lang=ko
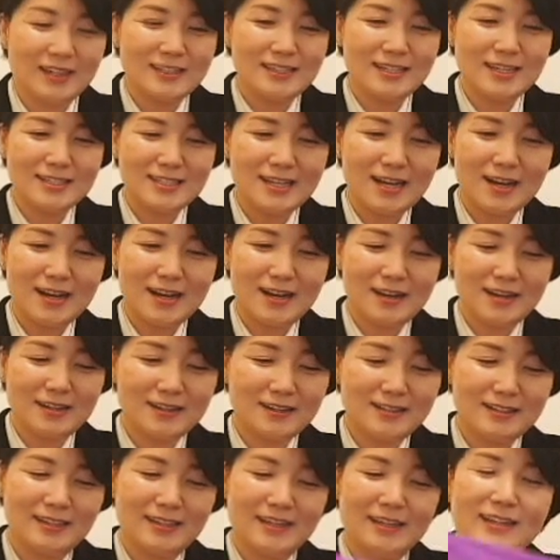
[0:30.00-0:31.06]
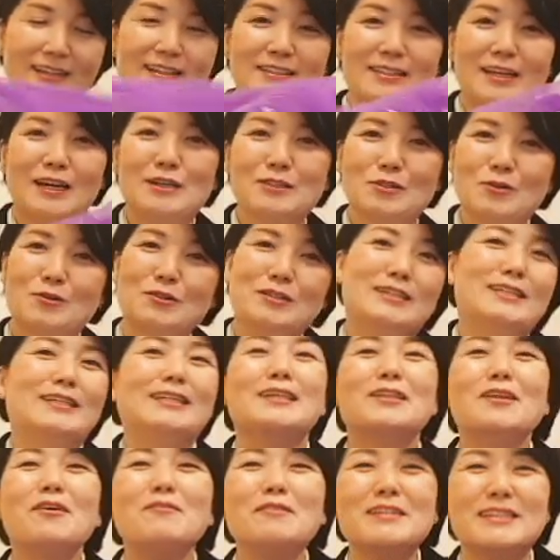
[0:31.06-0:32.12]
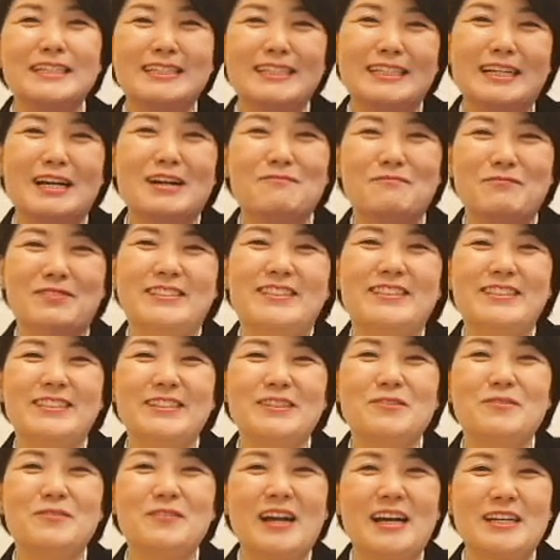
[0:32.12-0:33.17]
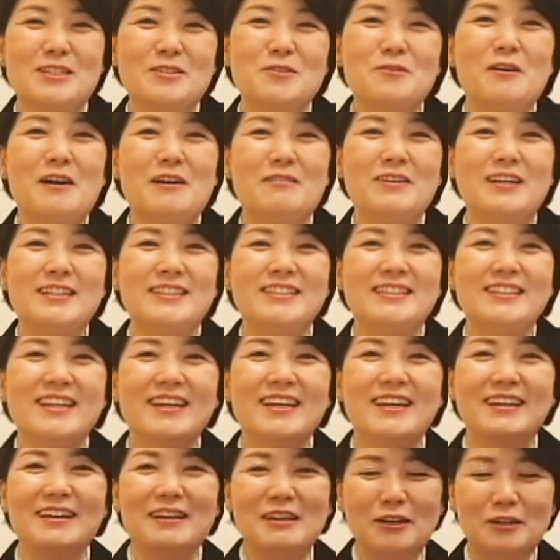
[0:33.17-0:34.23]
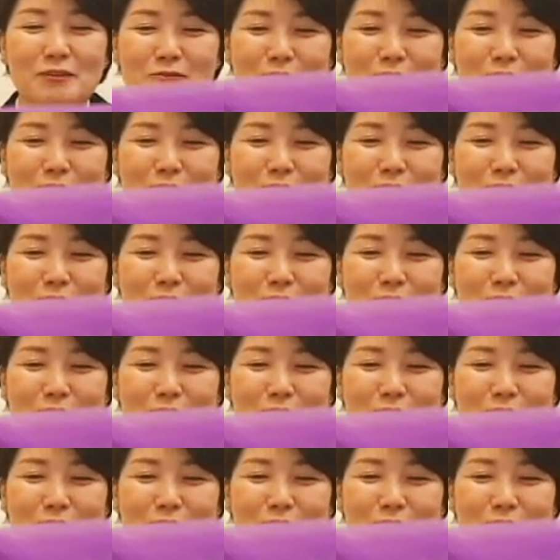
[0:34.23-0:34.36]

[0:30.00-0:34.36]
짜잔! 자, 저는 킨더뮤직 스카프를 좀 가지고 와봤는데